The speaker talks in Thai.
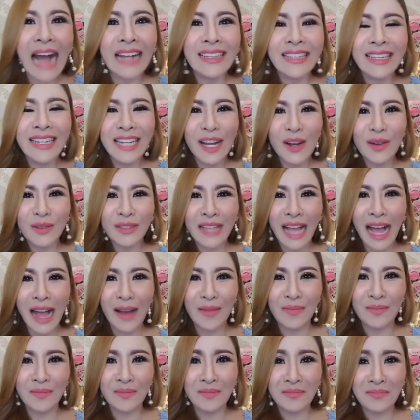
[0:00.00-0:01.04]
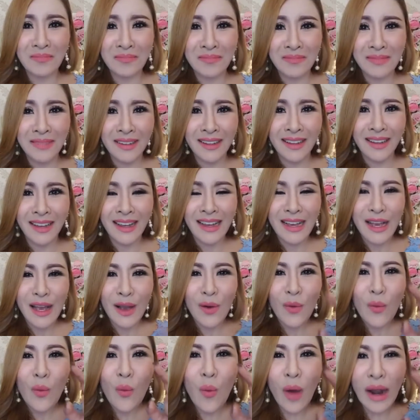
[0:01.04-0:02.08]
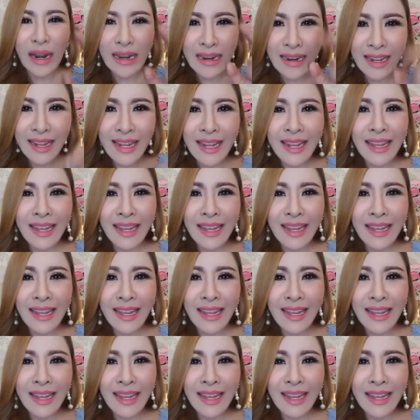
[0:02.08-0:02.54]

ที่เราทำวันนี้